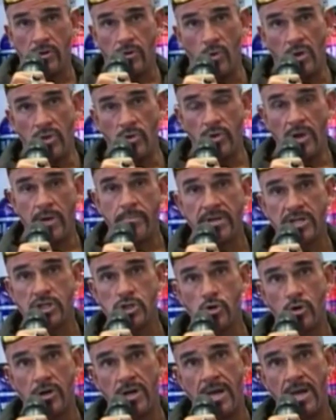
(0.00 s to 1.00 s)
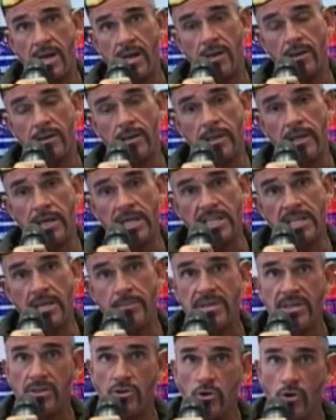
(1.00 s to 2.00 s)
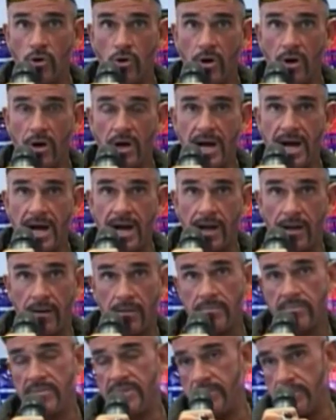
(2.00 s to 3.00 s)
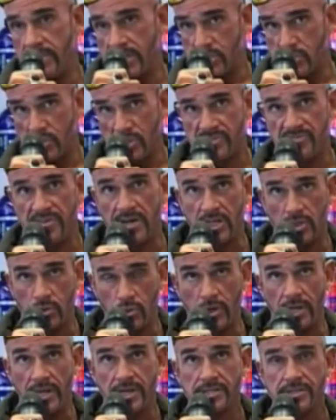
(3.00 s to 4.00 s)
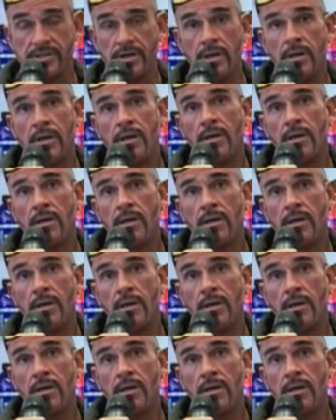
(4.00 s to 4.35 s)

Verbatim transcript: Cuando una persona, eh, debido a diversos factores,